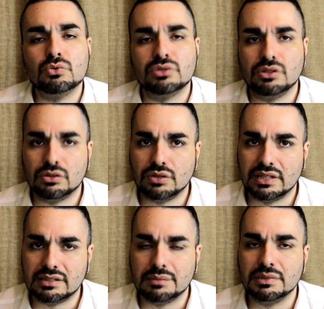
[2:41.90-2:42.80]
scusi
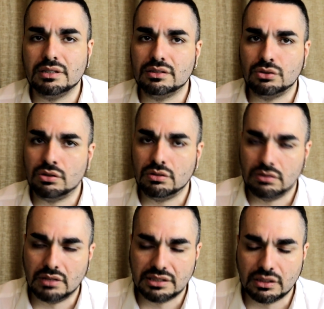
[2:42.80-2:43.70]
dottoressa, mi
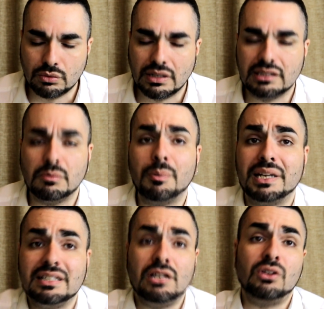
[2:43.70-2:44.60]
sono lasciato un attimo
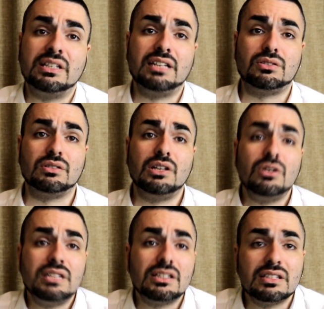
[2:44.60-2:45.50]
prendere, gliel'ho detto,
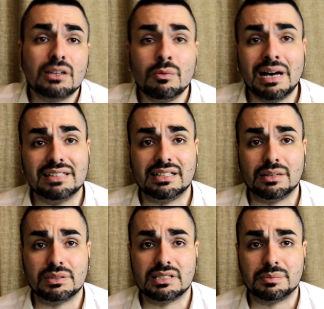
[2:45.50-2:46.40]
gliel'ho detto, è
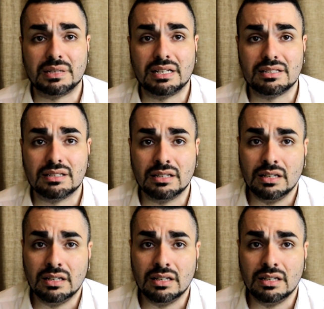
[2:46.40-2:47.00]
traumatico questa esperienza.